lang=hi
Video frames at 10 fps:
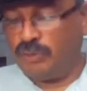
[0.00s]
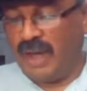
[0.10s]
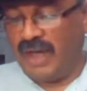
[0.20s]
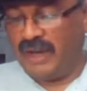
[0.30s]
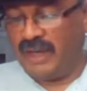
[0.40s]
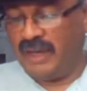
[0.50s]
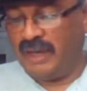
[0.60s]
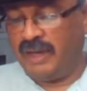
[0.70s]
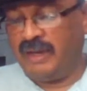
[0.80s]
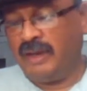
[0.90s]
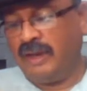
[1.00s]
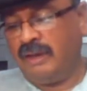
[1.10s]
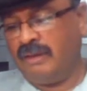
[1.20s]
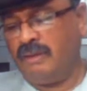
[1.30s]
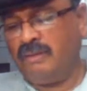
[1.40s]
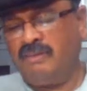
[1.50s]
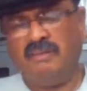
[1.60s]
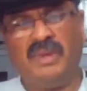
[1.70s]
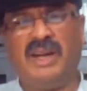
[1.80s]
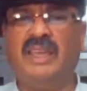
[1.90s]
जुबानें
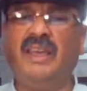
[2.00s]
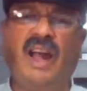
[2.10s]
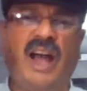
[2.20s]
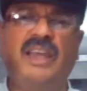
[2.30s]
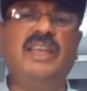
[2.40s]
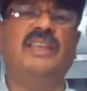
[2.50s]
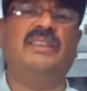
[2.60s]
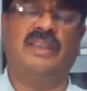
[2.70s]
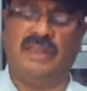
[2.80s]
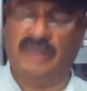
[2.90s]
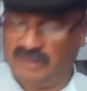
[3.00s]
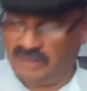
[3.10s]
बड़ी काली थी